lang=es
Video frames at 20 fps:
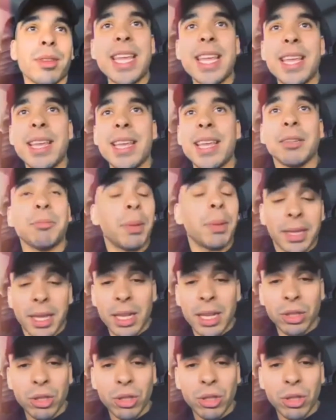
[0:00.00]
Y
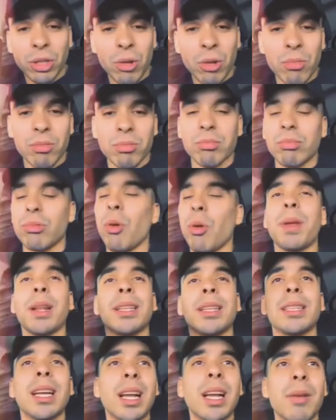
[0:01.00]
es parte del show. No
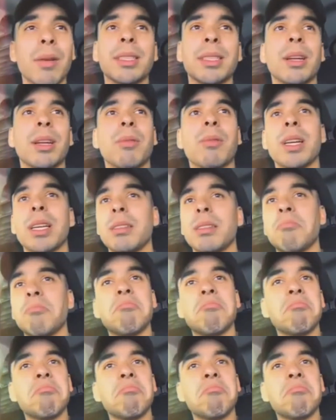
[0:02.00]
pierdas la cabeza, güey.